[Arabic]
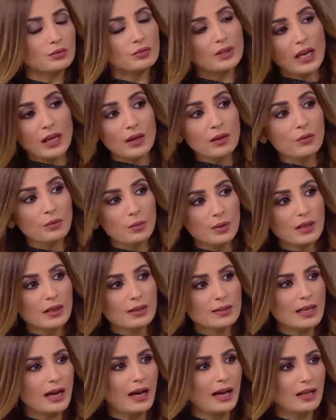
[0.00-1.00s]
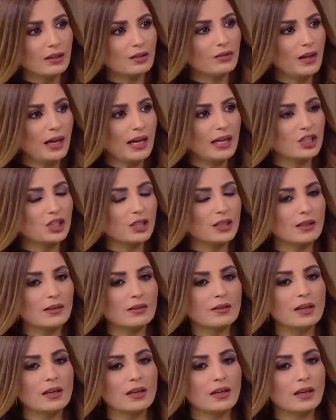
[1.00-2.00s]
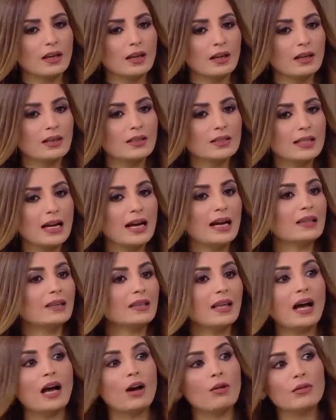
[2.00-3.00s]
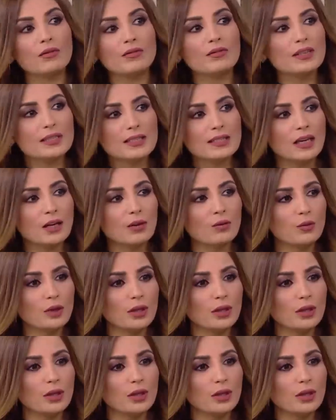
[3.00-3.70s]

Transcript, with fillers: وناخذ به ساعات في حاجات ساعات نحاول نفسر